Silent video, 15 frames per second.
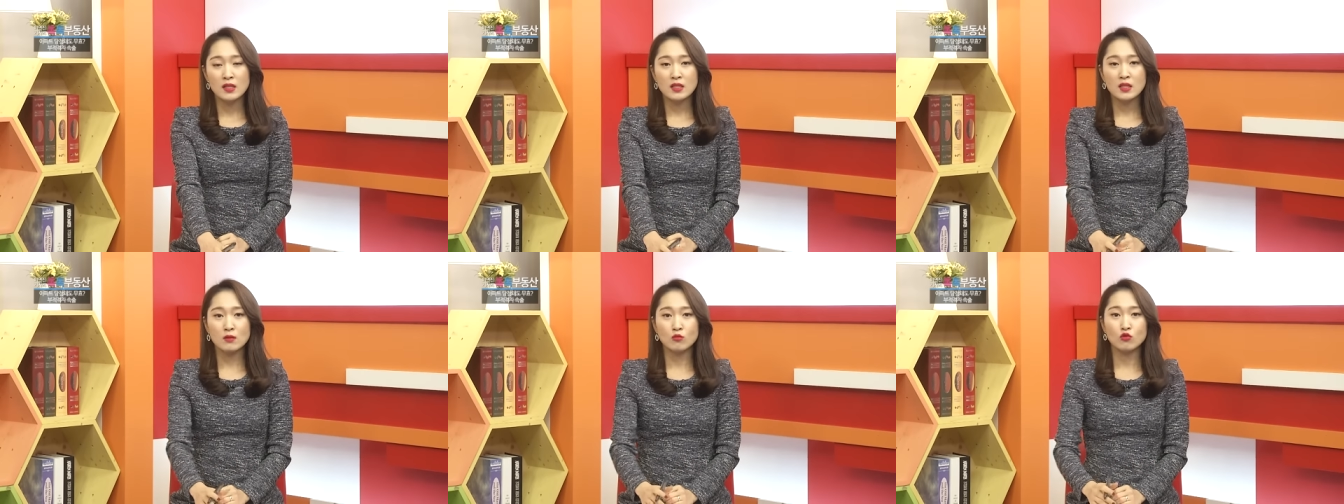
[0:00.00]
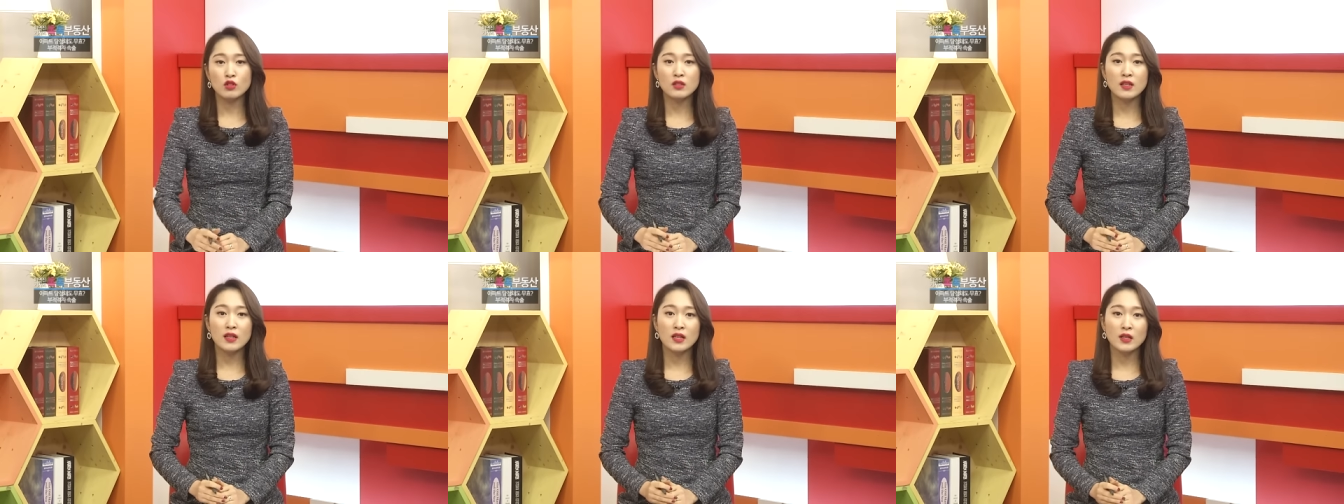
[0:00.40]
지금
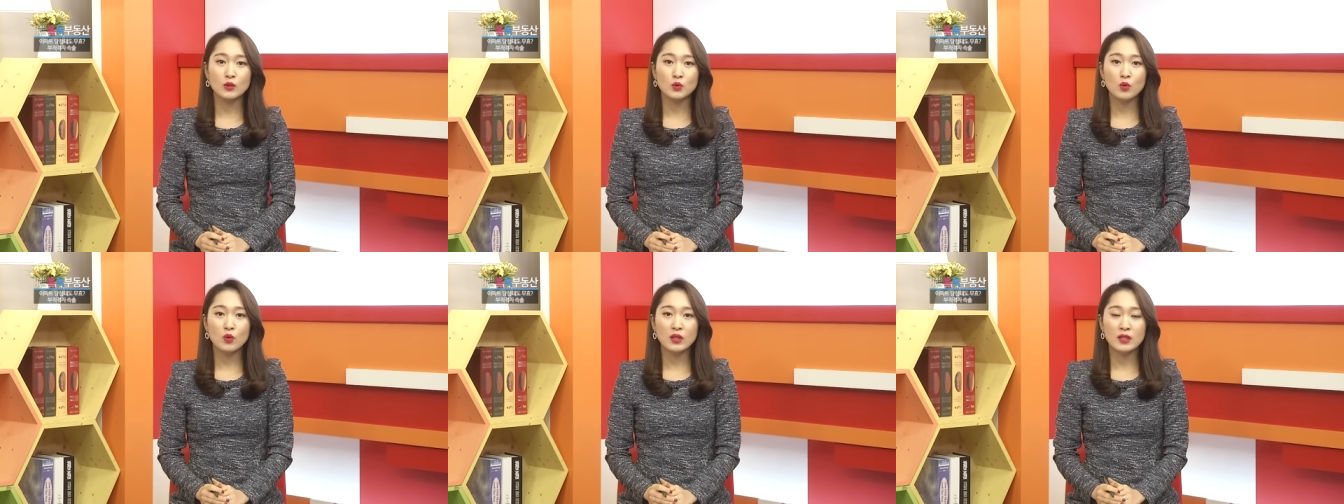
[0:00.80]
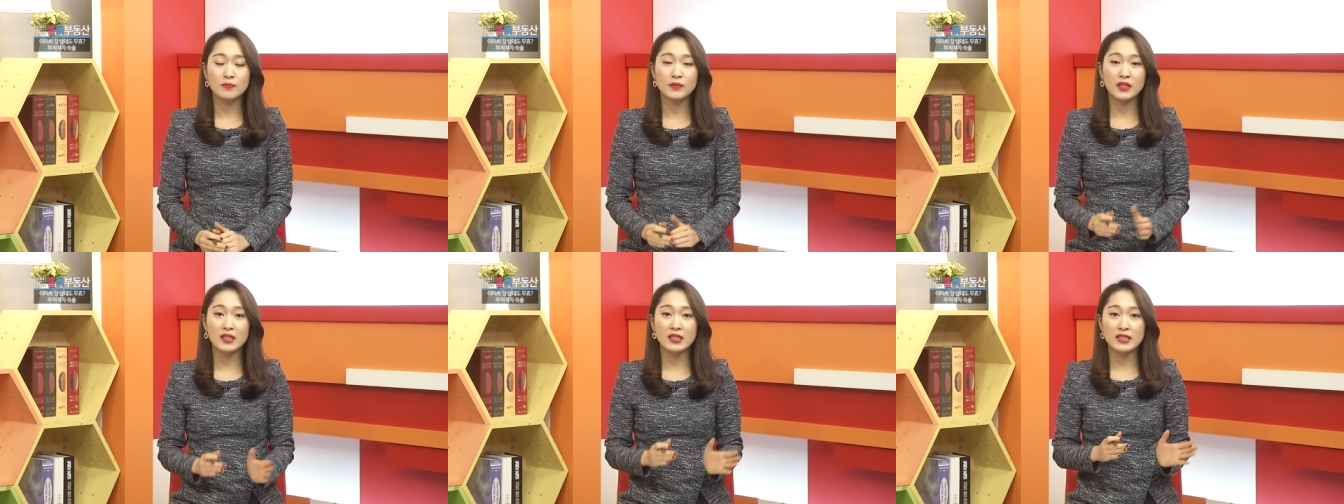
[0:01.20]
우리나라도
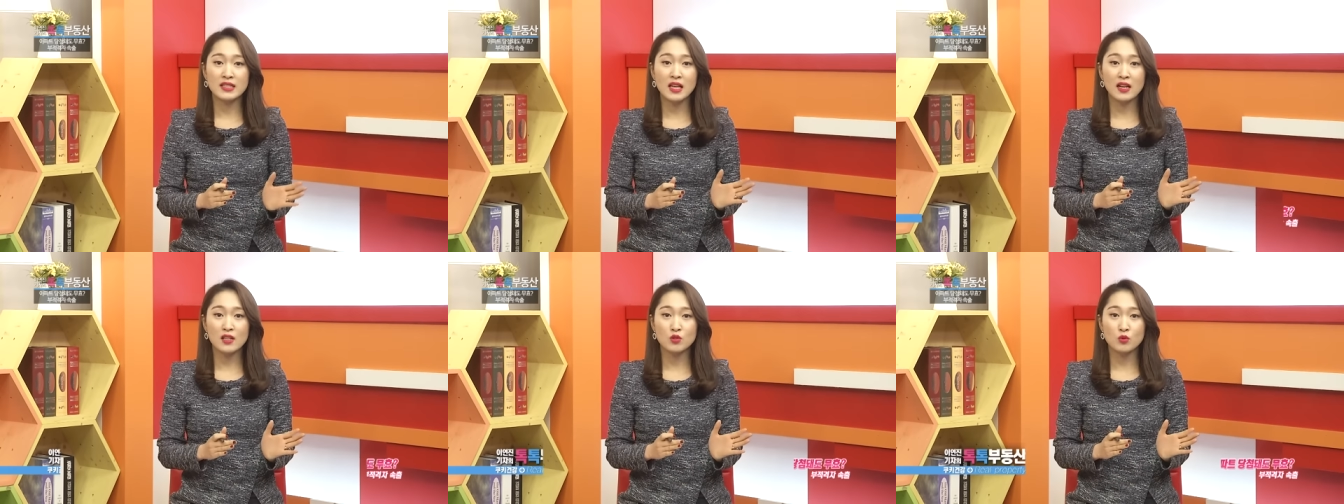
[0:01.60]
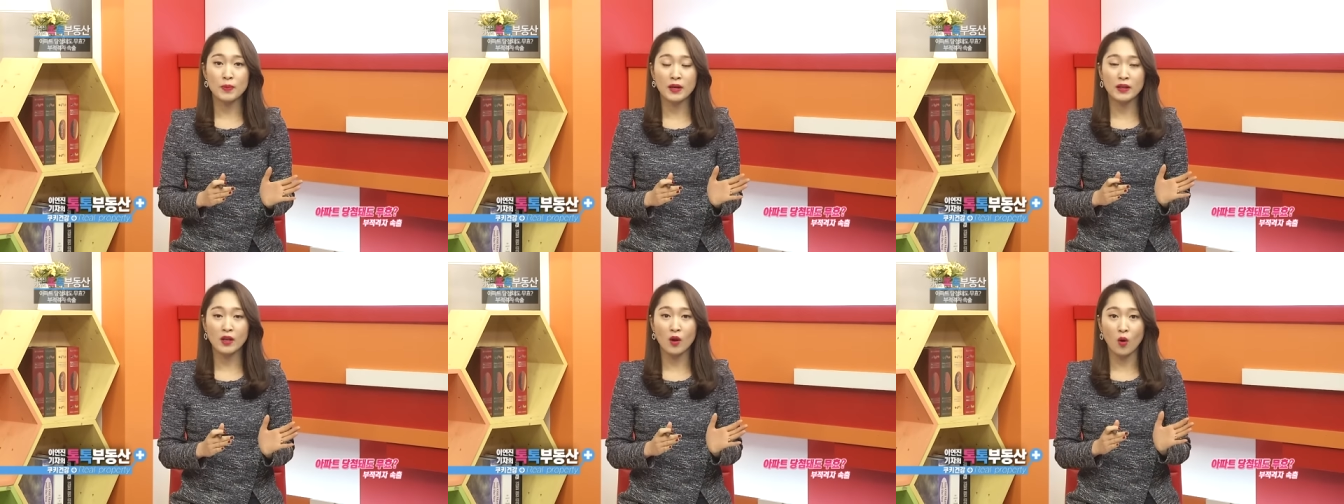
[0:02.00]
금리를 인상할
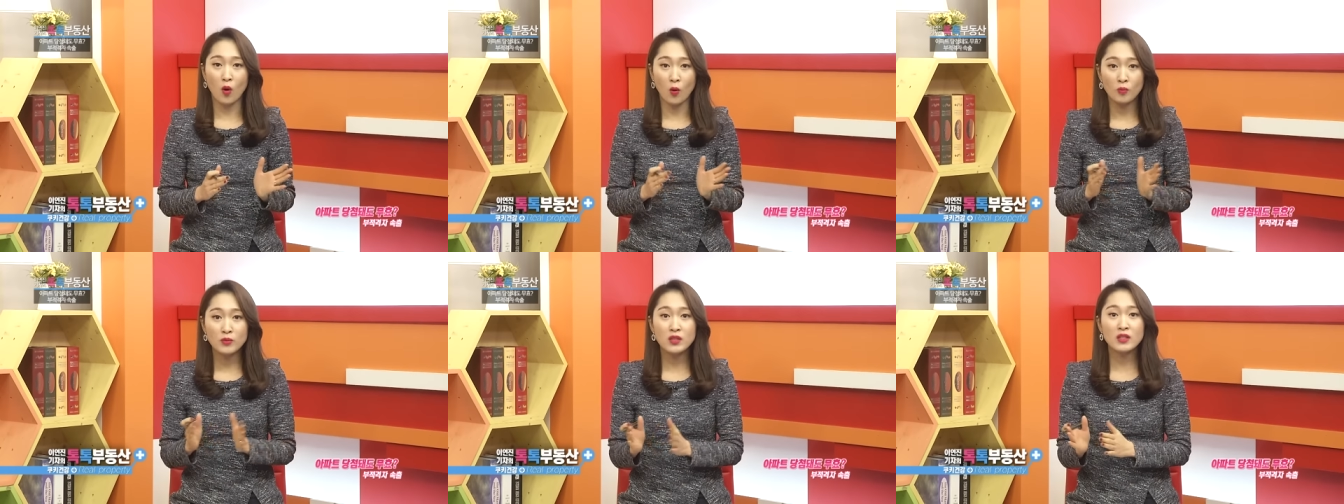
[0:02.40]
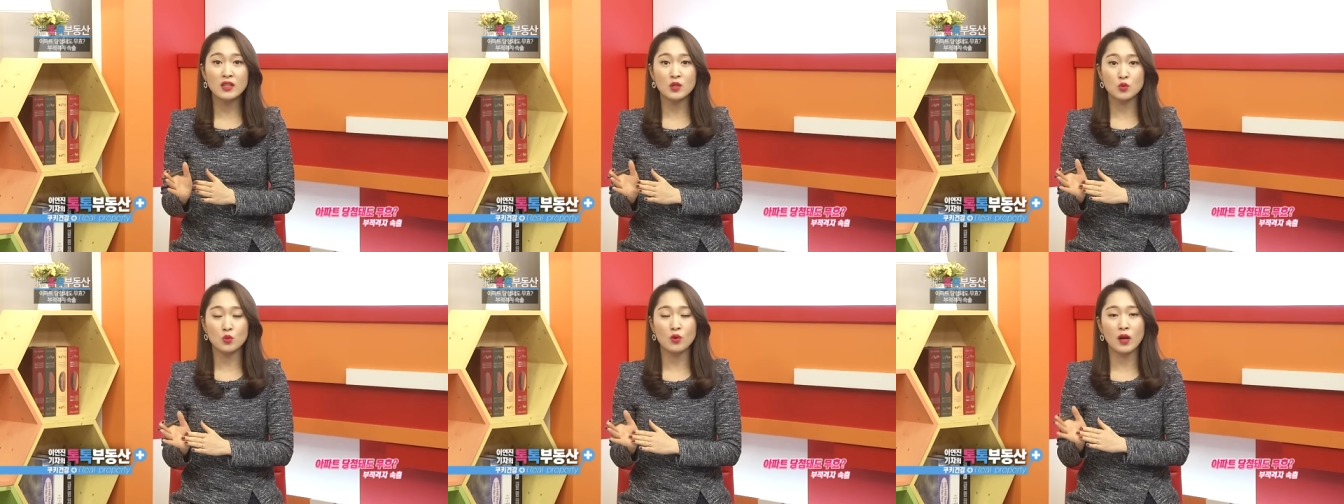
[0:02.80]
수밖에 없는
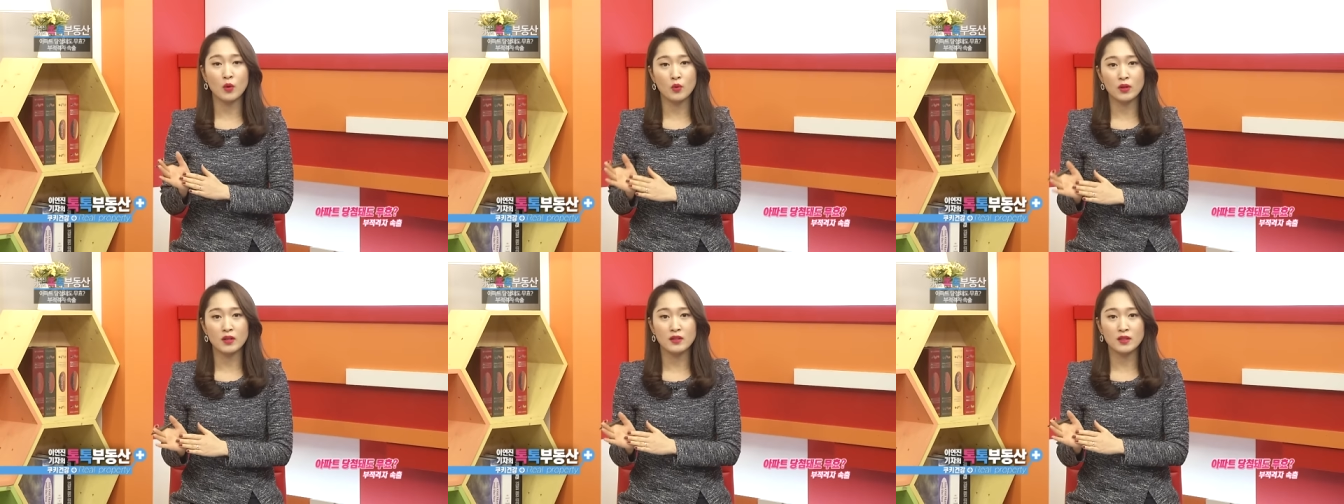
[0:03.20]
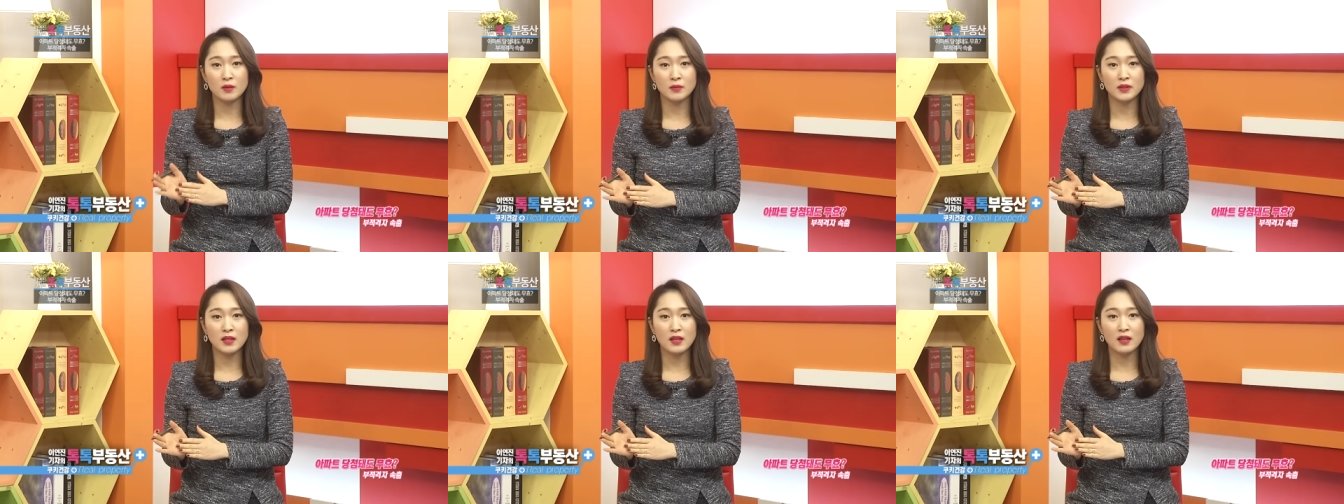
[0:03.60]
기조로 가고 있기
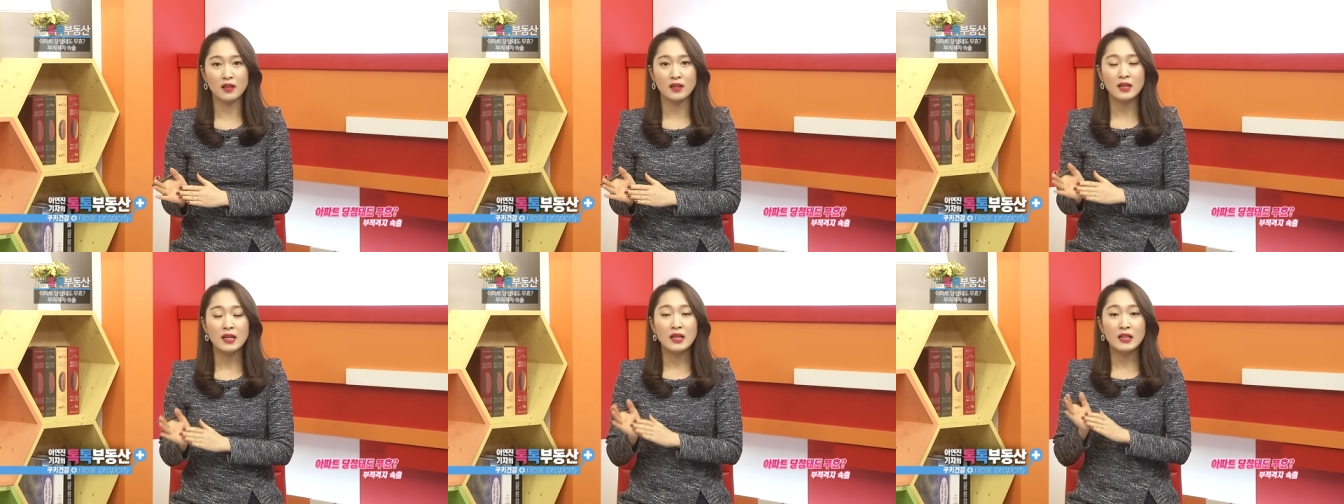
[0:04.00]
때문에